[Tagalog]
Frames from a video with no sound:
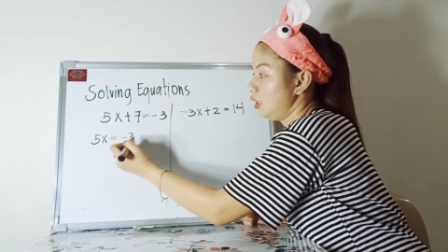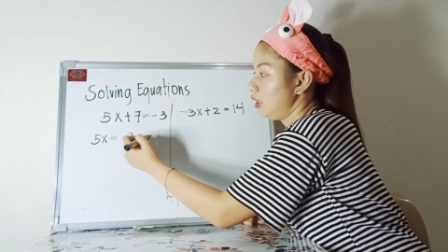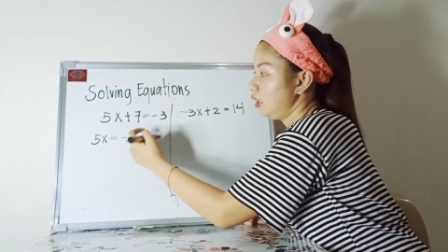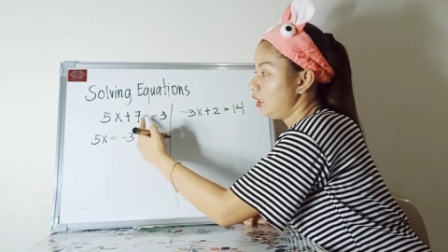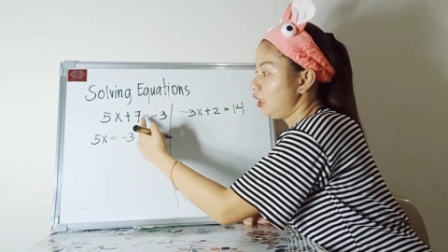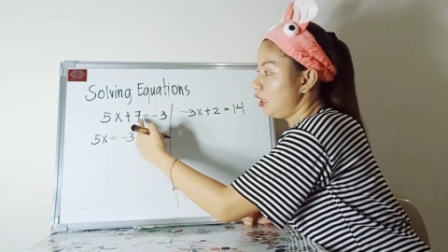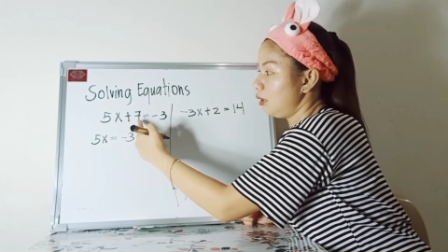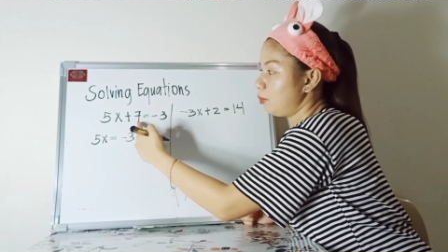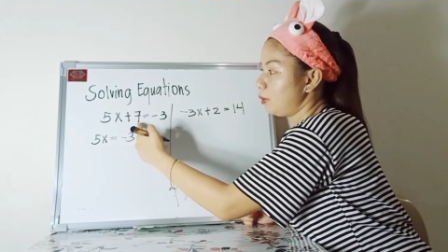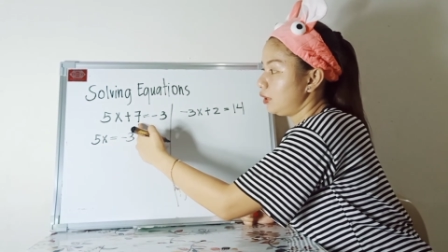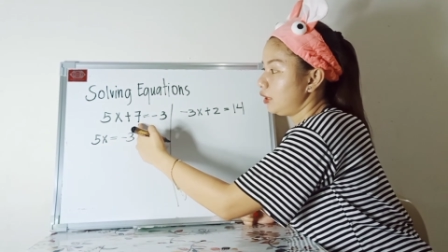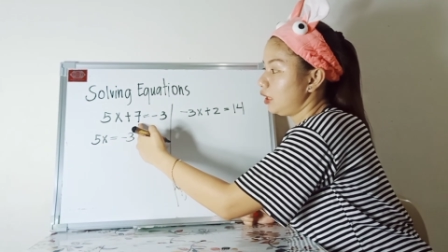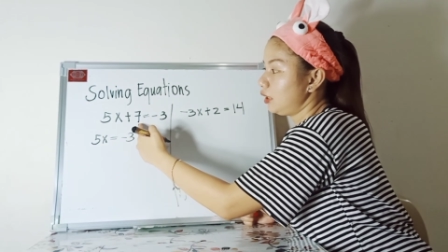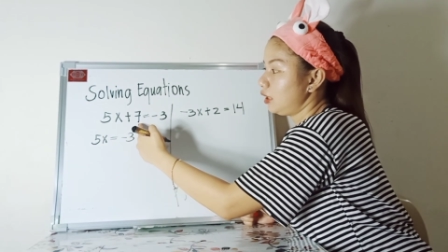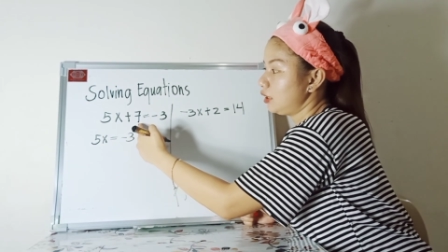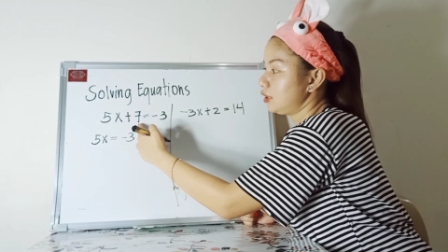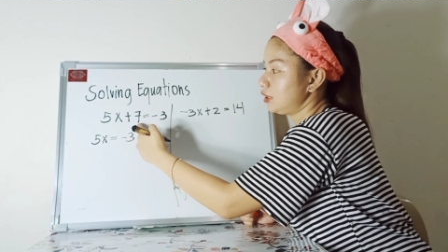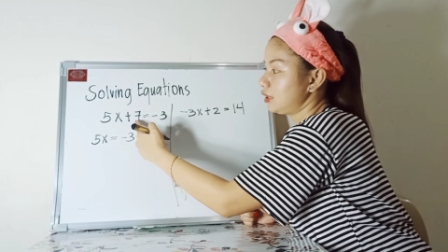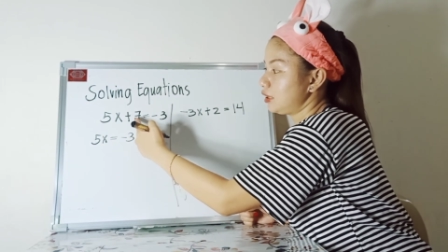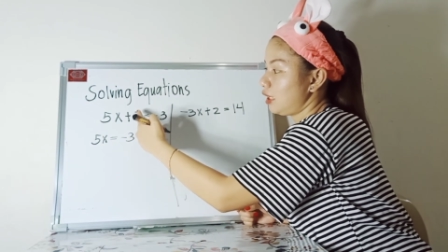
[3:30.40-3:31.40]
ililipat
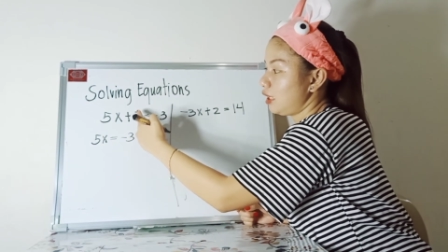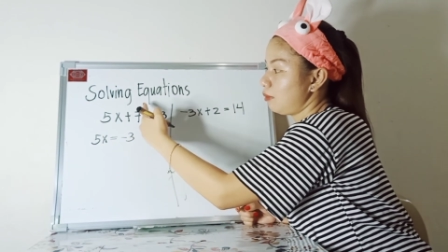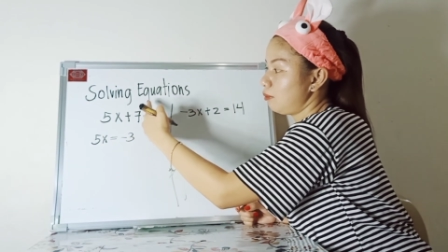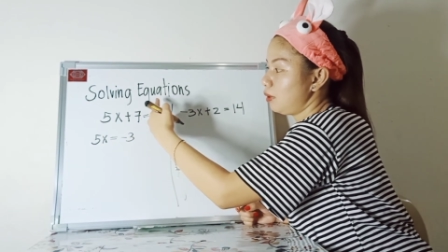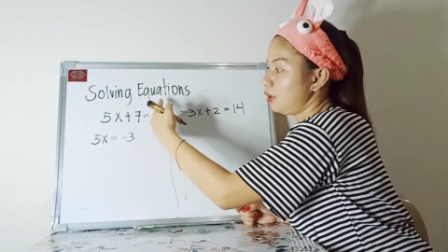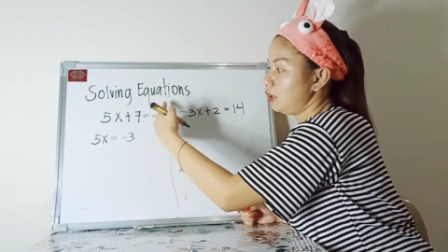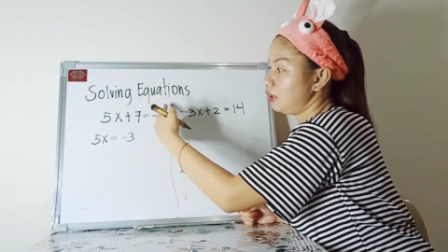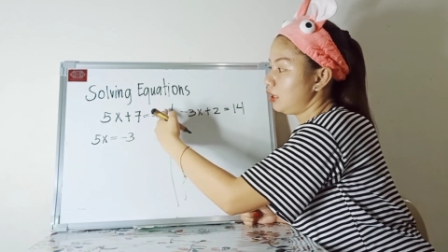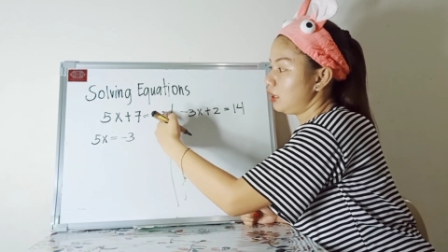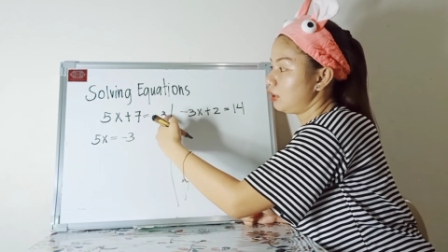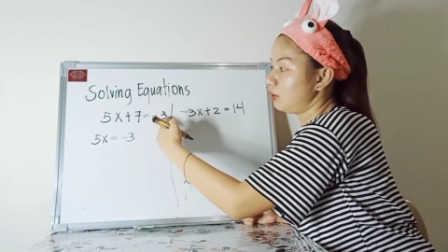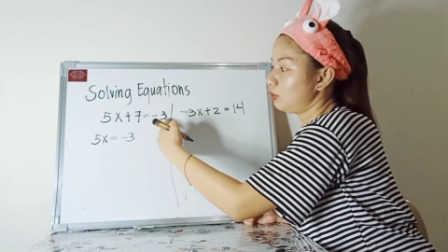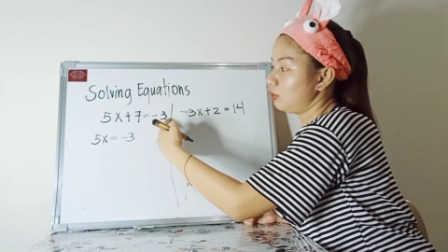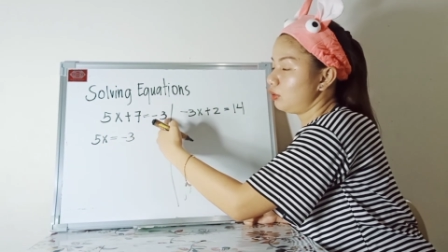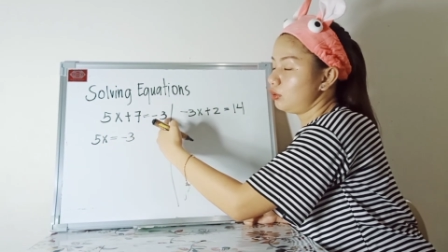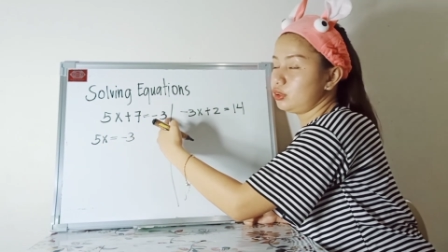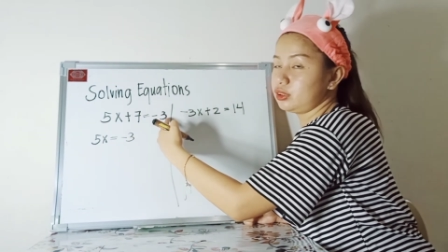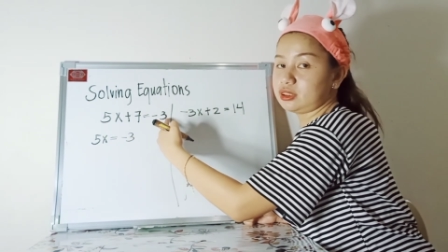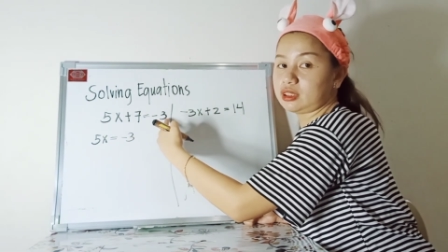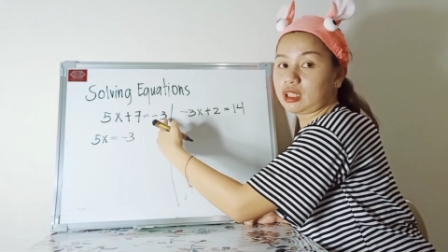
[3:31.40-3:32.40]
natin si 7
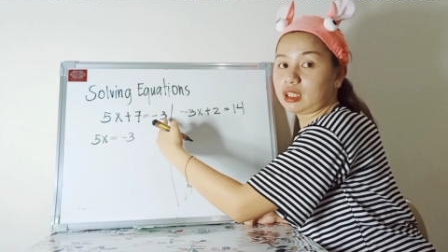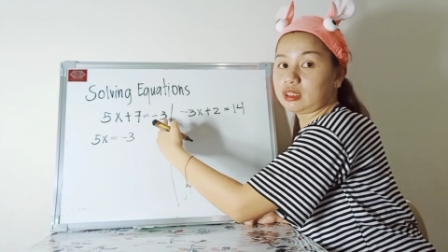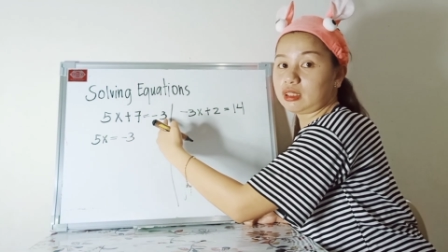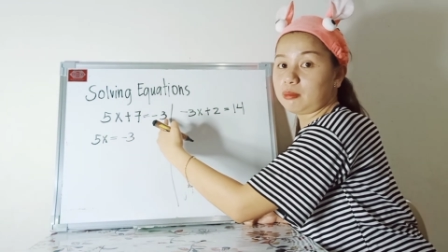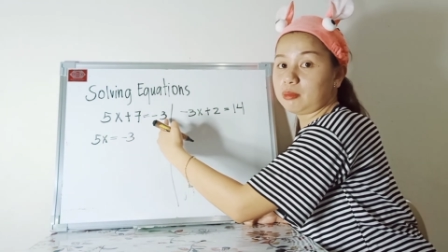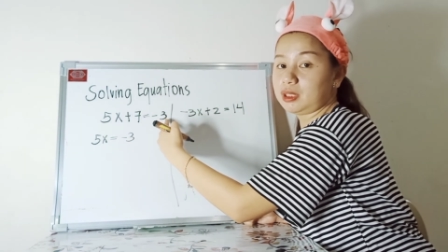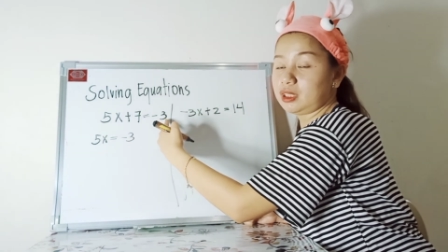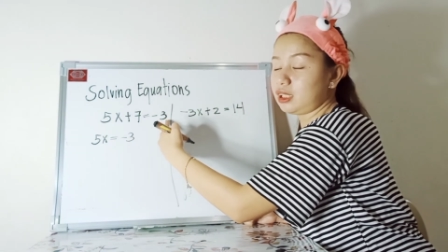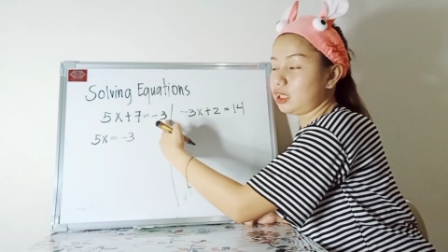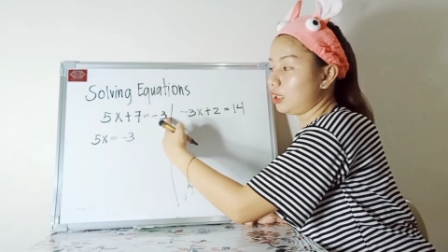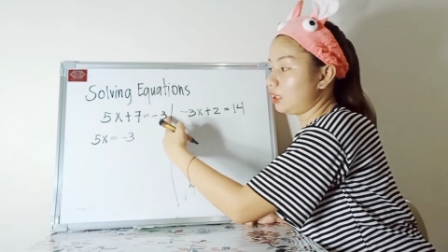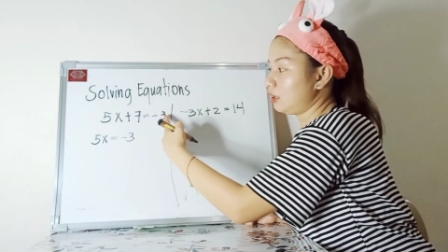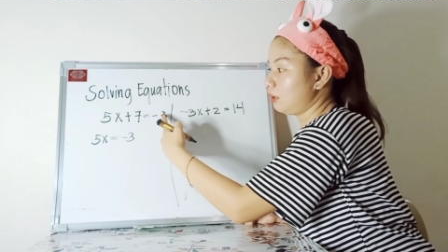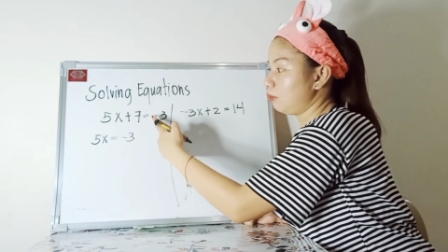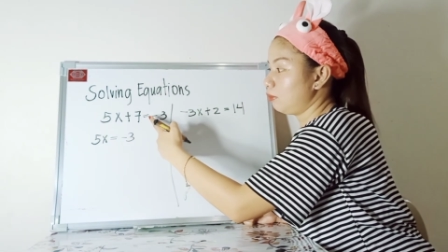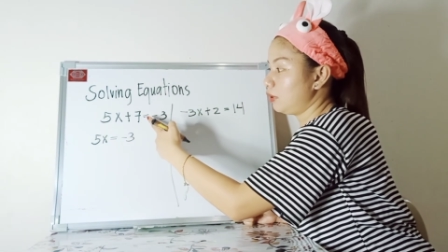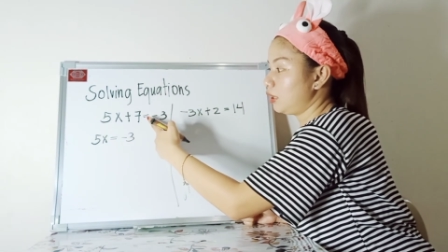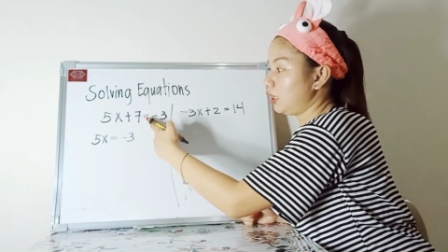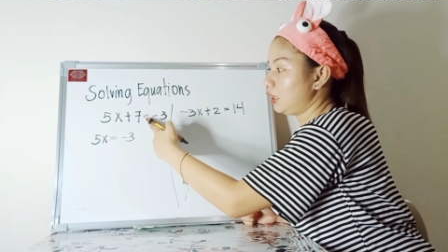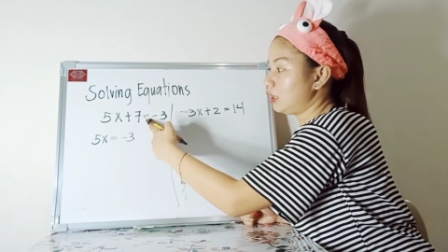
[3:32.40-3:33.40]
dito sa katabi ni
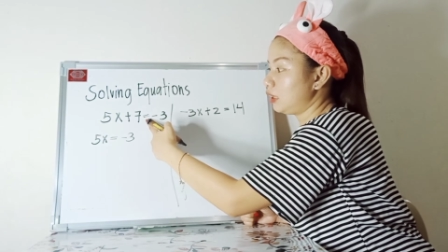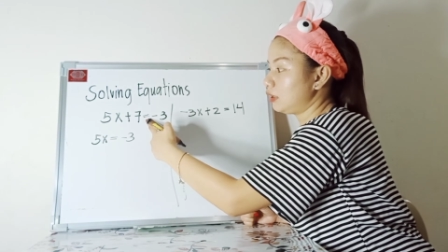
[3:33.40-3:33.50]
negative 3.